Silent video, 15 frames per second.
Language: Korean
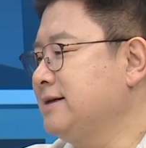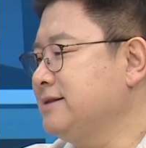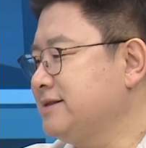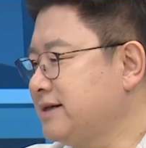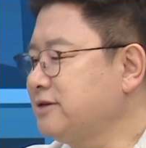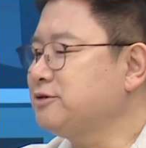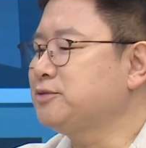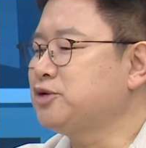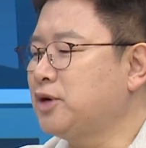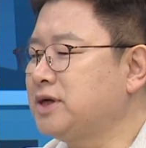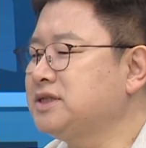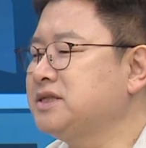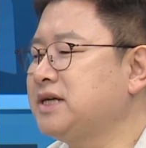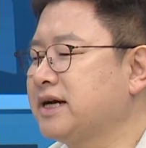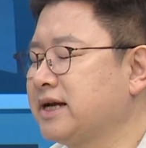시장이 좀
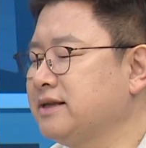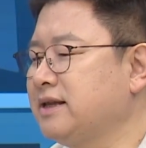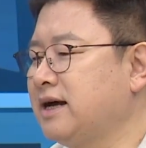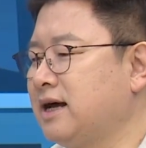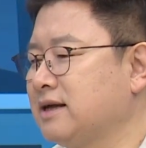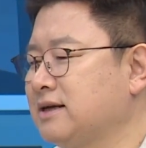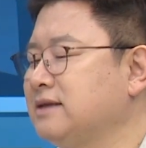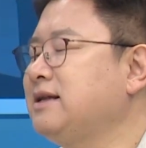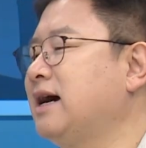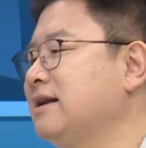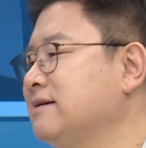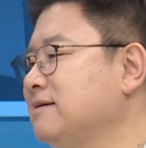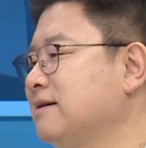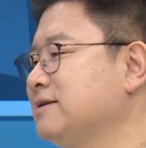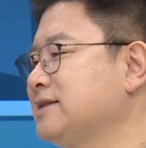좋아지지 않겠나
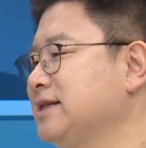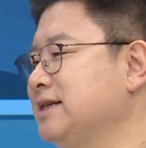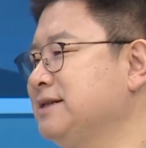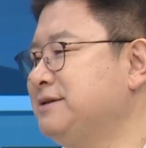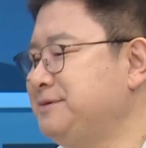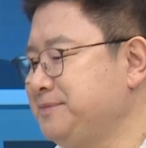기대하는 거지.